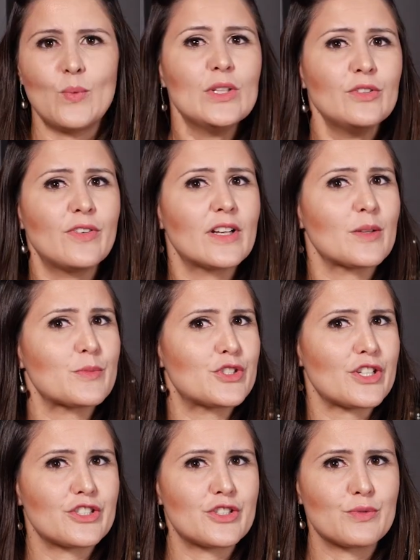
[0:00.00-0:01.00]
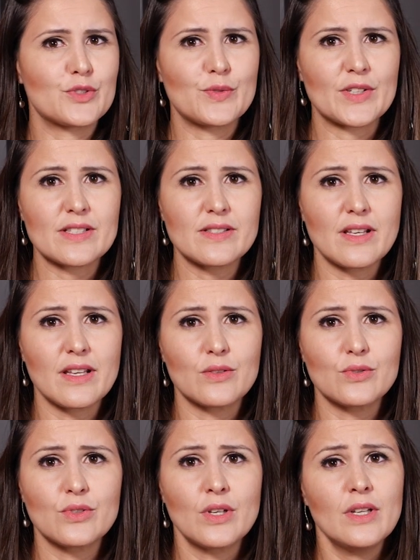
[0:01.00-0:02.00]
Quando falamos de ativos
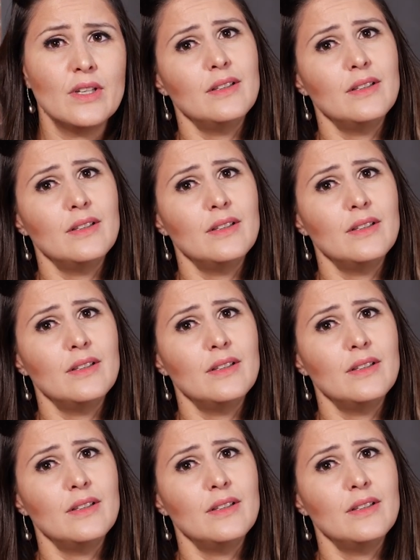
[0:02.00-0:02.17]
financeiros,